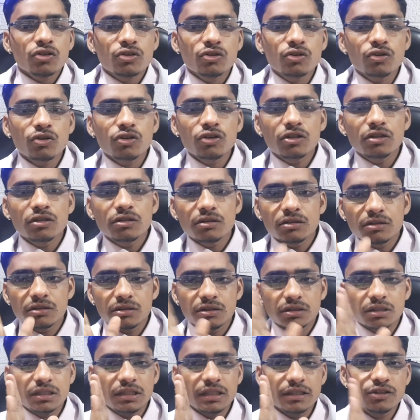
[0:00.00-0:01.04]

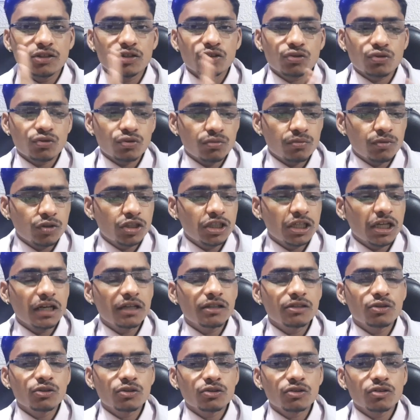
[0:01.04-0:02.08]
तो ये जो सुमो जाल
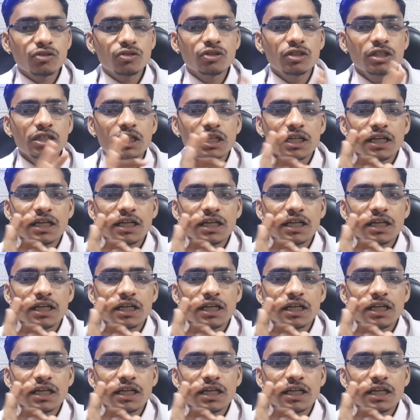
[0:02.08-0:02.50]
है दोस्तों